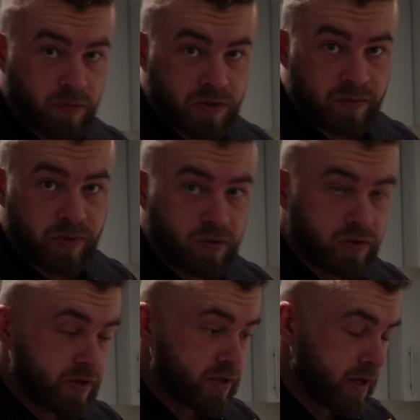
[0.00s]
można by
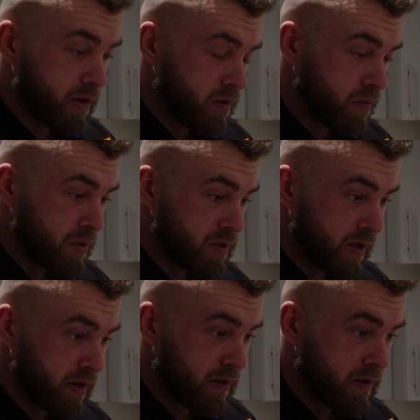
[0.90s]
różne czary robić,
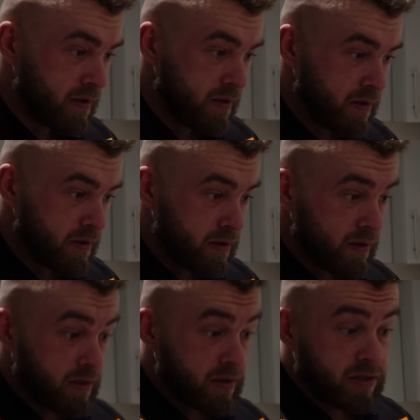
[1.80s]
ale
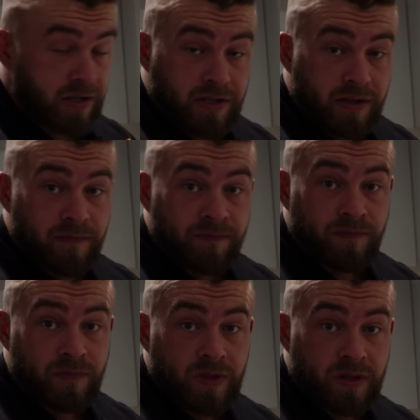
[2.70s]
szczerze,
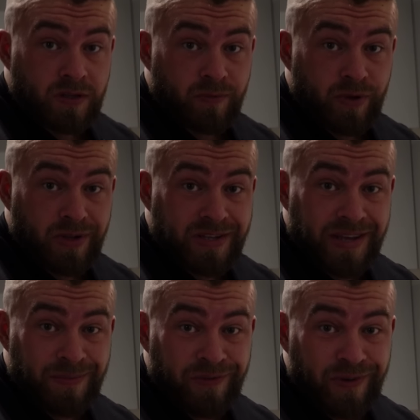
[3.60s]
żeby nie
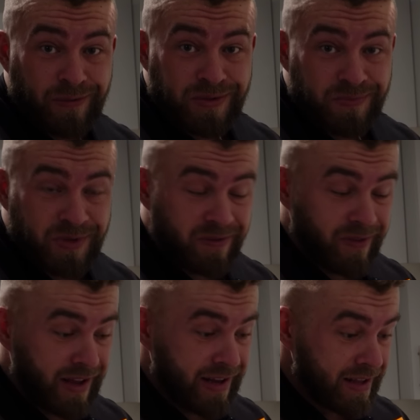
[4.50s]
zajmowało zbyt
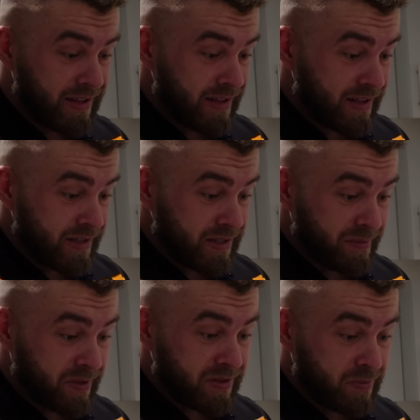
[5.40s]
wiele,
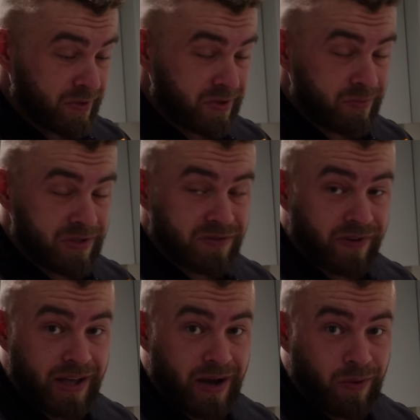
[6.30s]
żeby szybko się
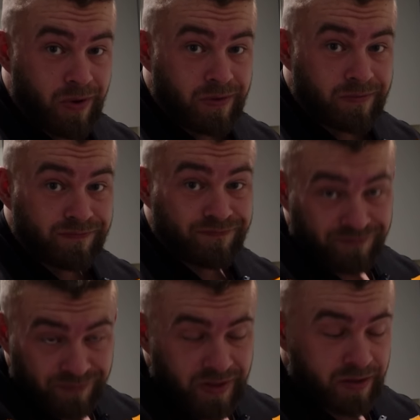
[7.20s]
przyswajało.
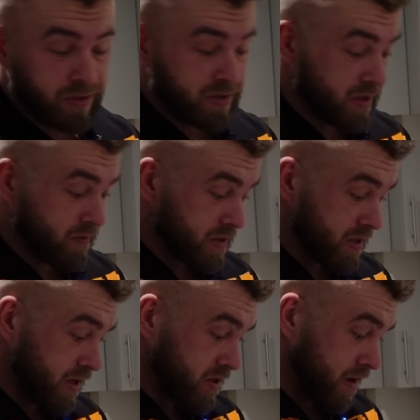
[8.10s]
To jest
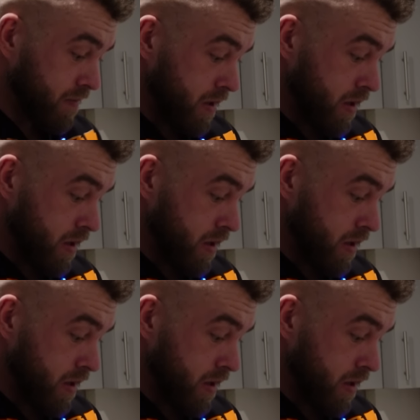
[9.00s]
najważniejsze.